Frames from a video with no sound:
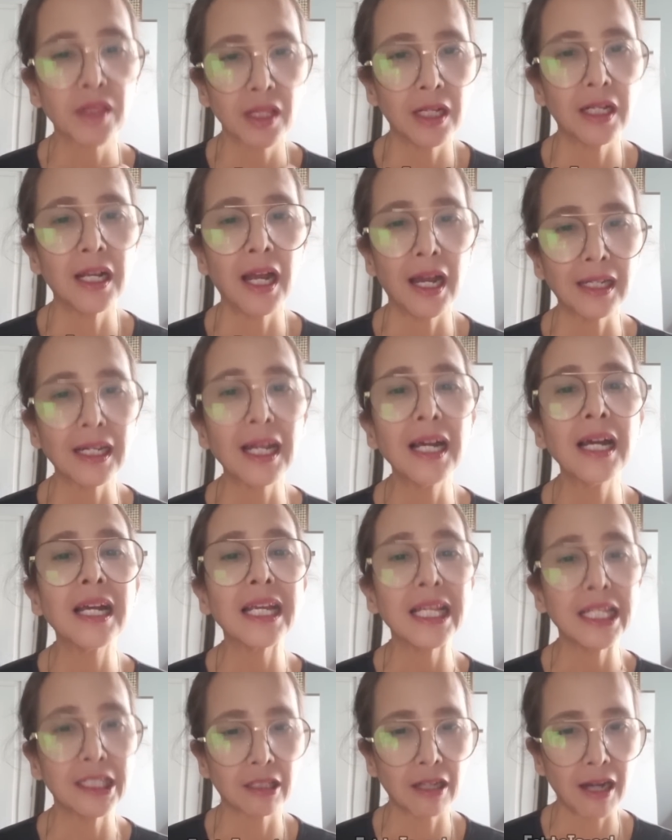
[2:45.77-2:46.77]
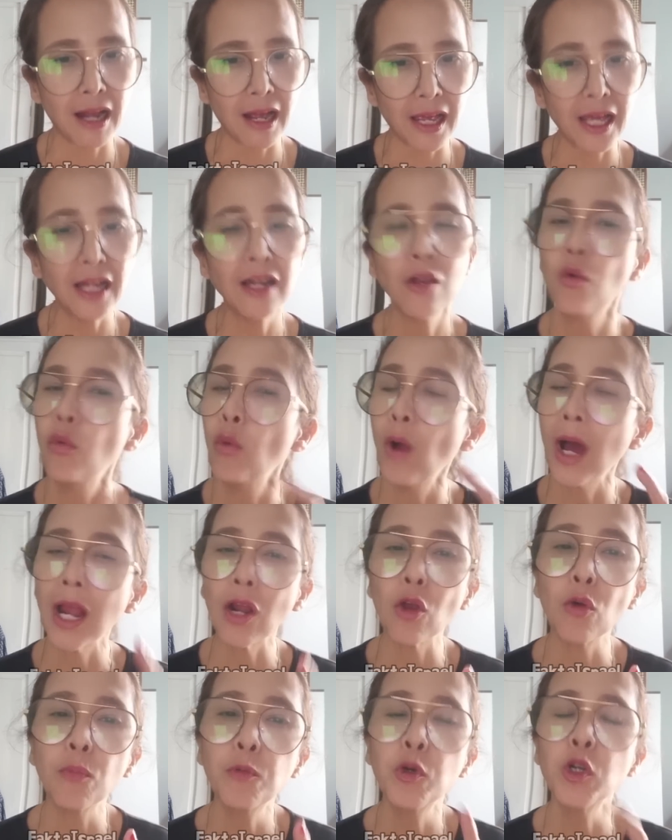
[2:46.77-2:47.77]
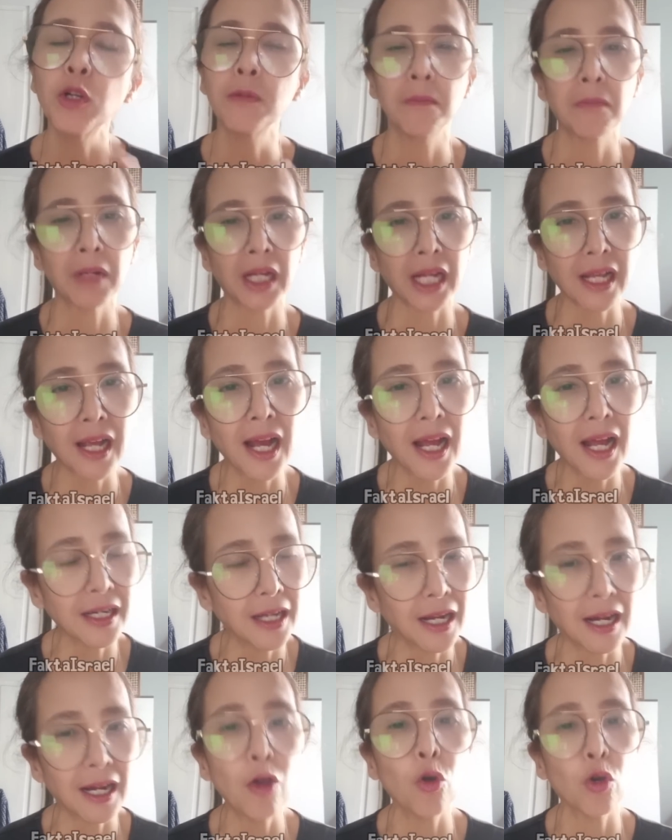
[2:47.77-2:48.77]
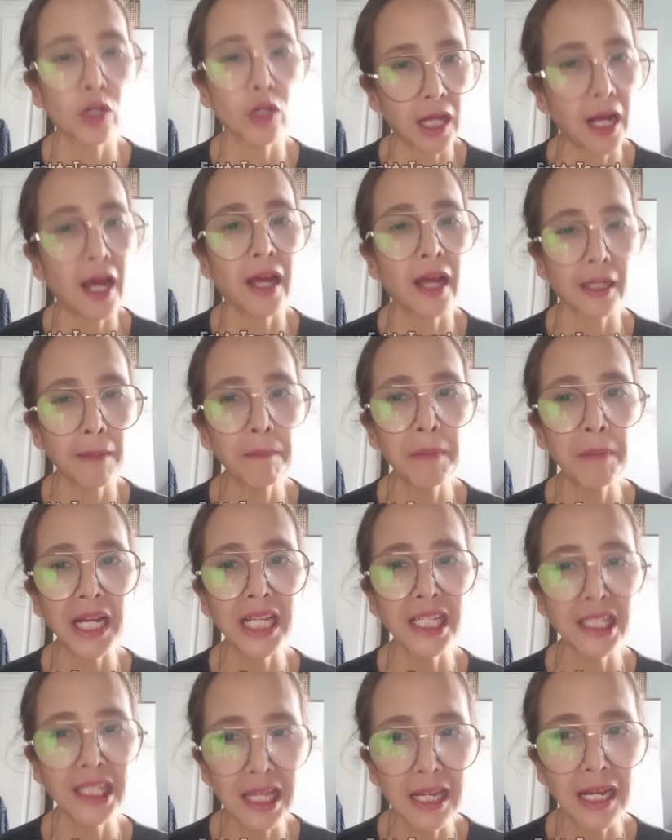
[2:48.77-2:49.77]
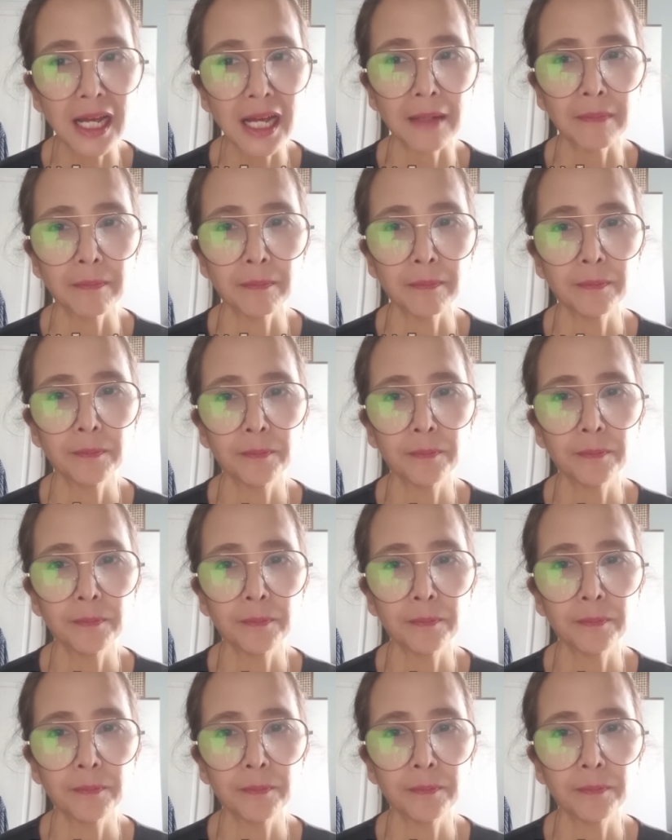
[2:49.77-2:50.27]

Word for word: negara Israel walaupun mereka adalah orang Arab Palestina.